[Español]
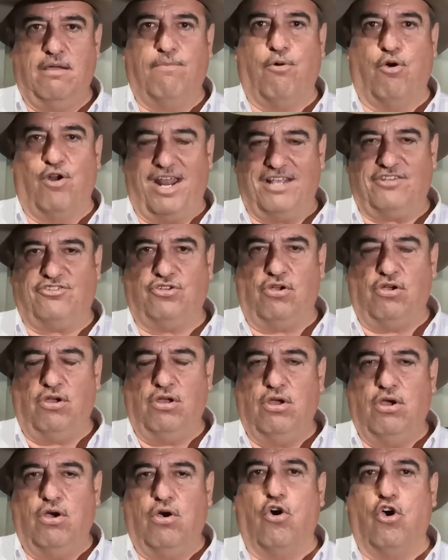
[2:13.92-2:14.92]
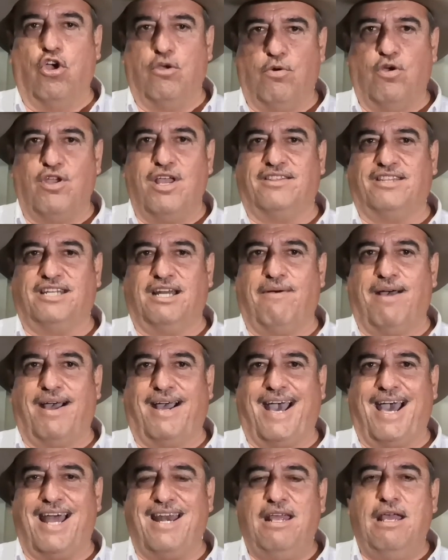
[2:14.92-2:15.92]
Por eso hoy voy a
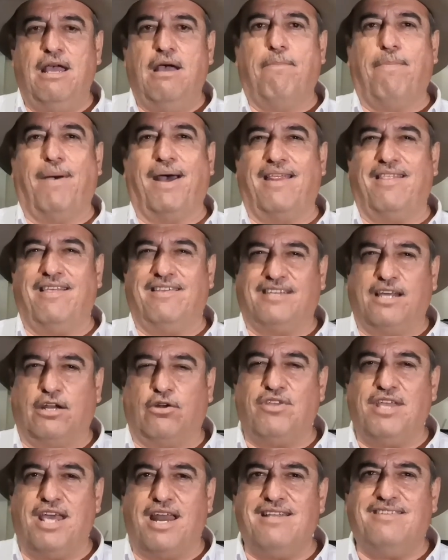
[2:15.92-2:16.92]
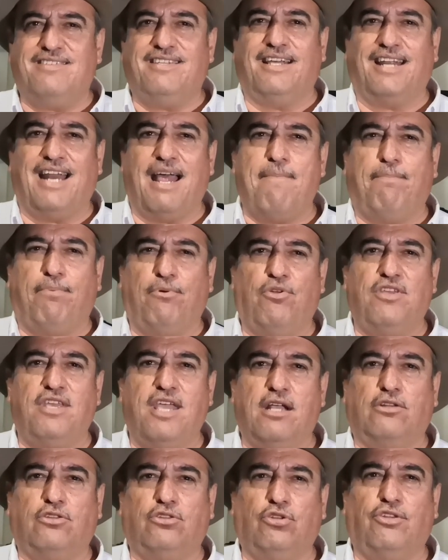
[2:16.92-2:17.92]
trabajar para desarrollar ese gran
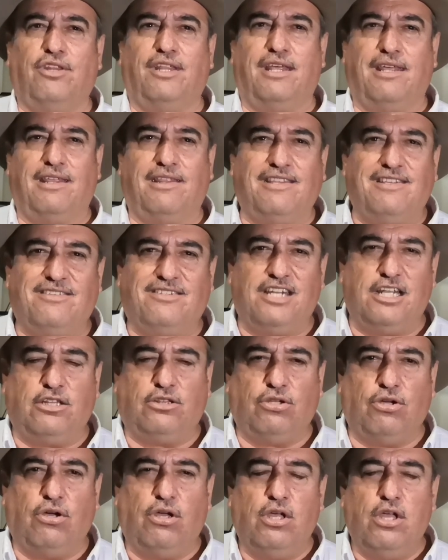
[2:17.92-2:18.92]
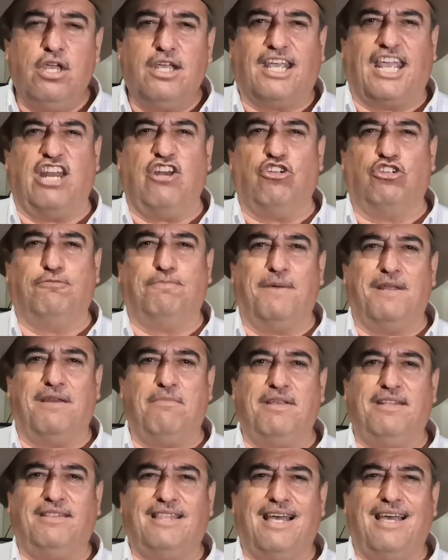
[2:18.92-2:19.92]
proyecto de distrito que nos
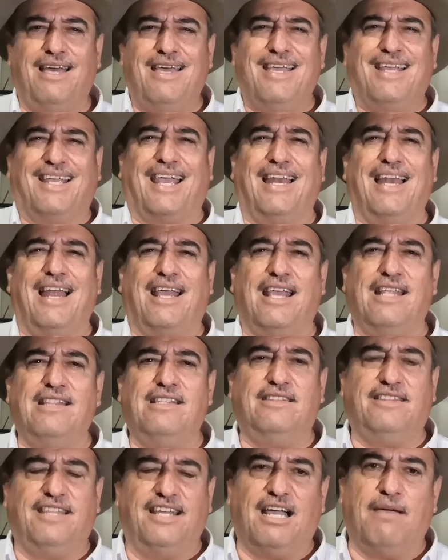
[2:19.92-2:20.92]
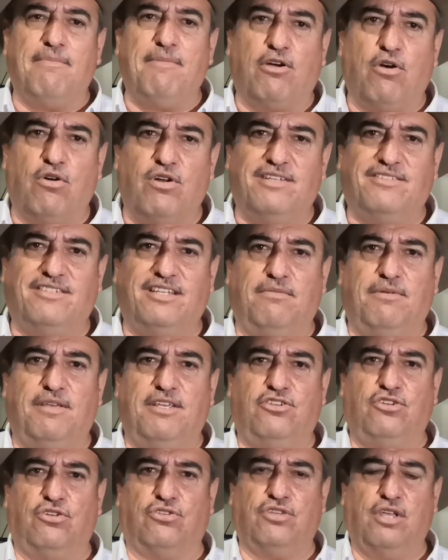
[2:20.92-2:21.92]
permita que la gente tenga mejores
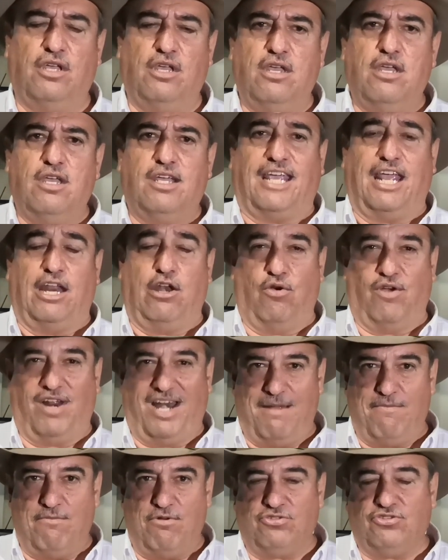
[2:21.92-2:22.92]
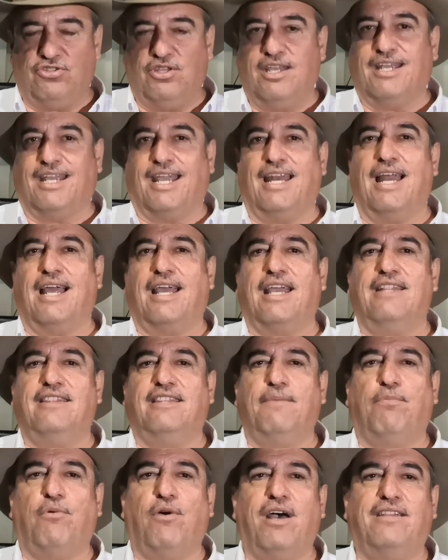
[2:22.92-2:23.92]
servicios, que logremos que la
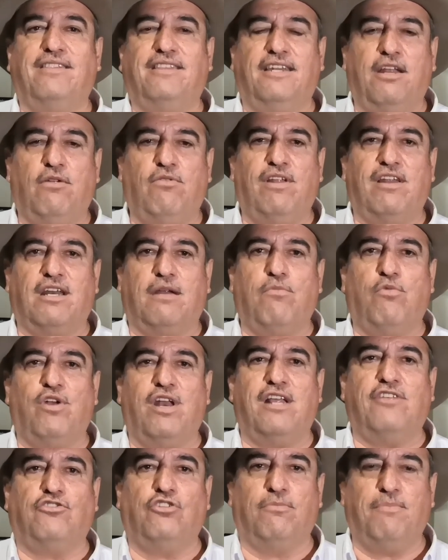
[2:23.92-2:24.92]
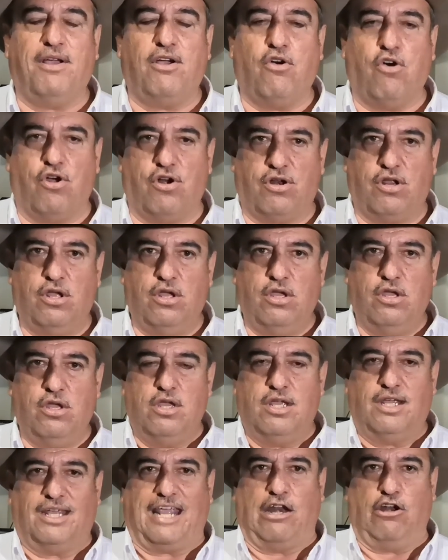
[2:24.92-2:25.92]
gente pueda tener una remuneración mejor,
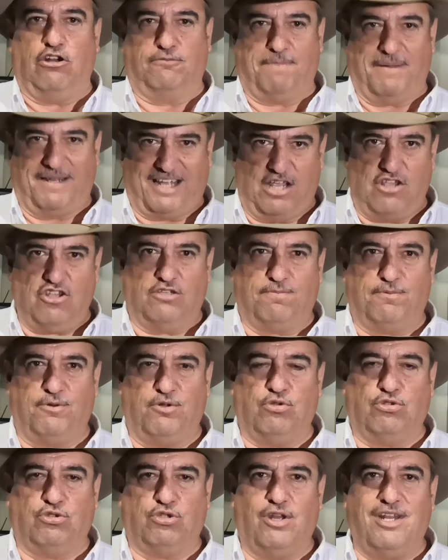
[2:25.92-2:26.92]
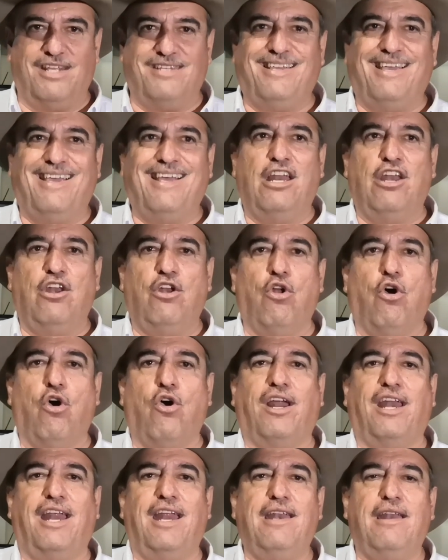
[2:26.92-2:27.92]
que los pequeños productores
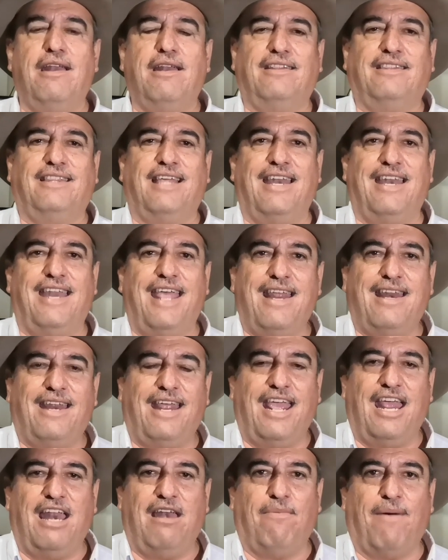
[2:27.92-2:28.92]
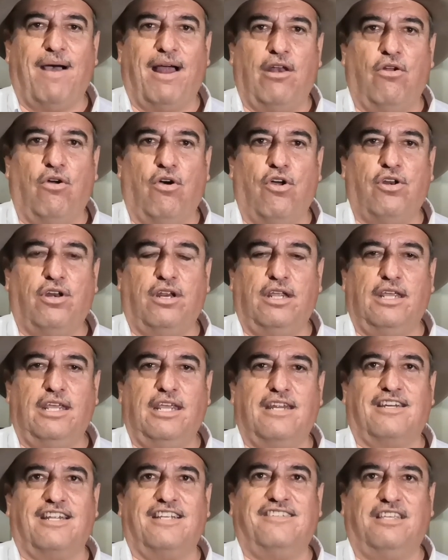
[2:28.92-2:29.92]
logren tener el valor
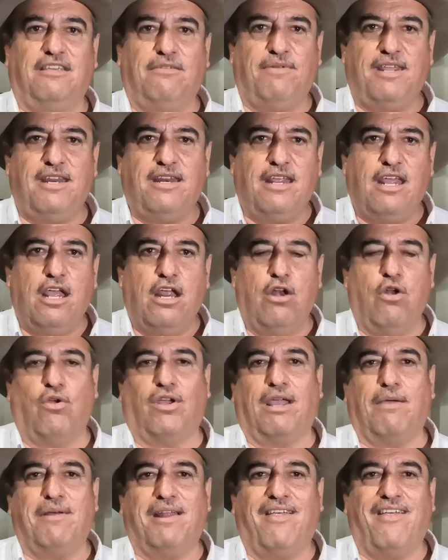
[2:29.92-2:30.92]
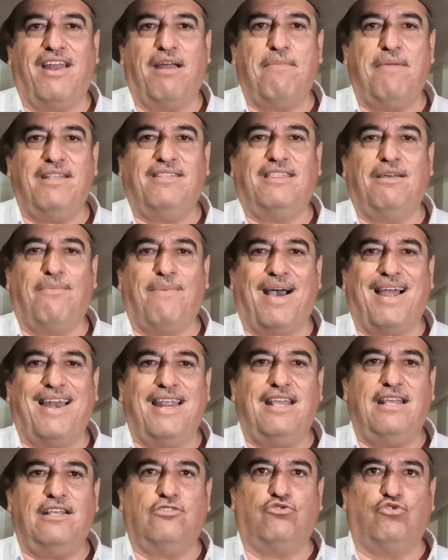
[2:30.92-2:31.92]
y recibir lo que verdaderamente
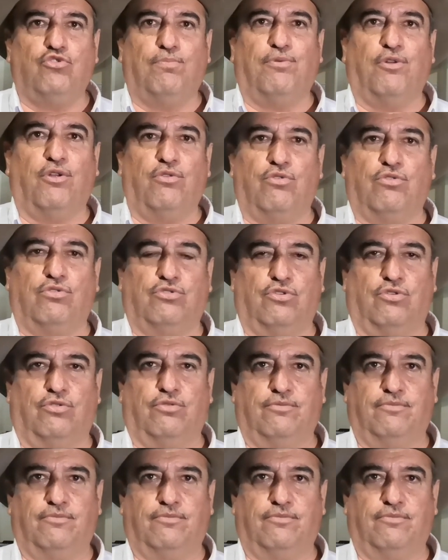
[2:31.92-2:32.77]
vale su producto.